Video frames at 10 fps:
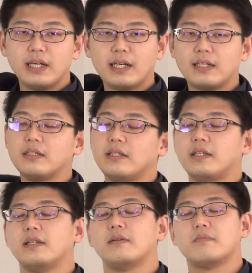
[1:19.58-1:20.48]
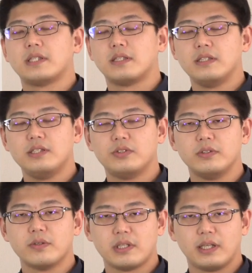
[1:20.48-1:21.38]
が、まさに重
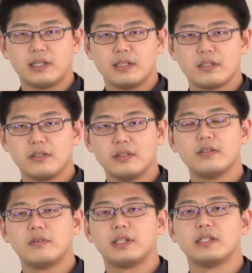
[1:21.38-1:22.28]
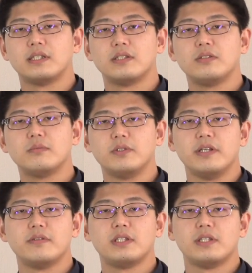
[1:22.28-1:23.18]
要性関数、私たちの
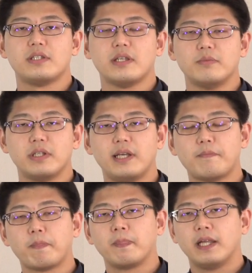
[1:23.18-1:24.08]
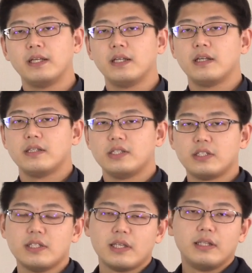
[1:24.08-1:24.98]
ブリーフシステムで
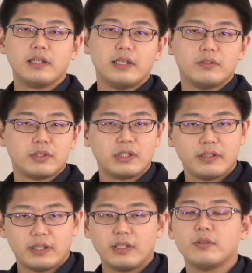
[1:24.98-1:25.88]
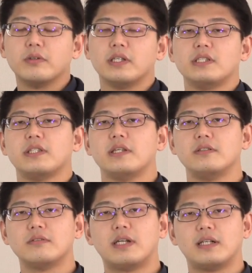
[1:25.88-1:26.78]
式全体として表現している
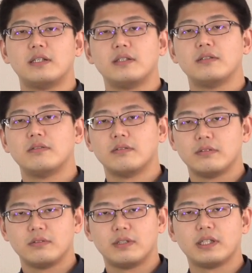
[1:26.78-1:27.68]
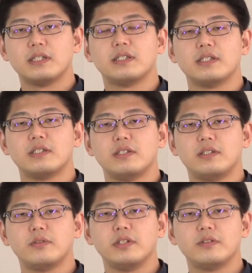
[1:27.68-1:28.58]
のは、私たち一
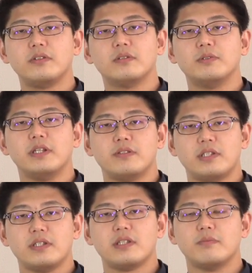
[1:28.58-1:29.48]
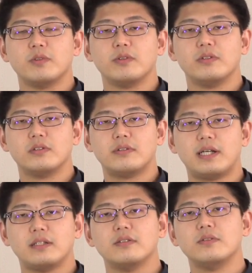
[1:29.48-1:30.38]
人一人のブリーフシステムというの
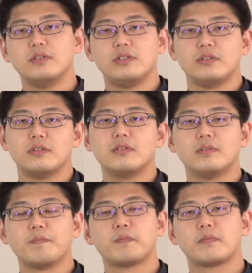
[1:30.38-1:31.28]
は宇宙の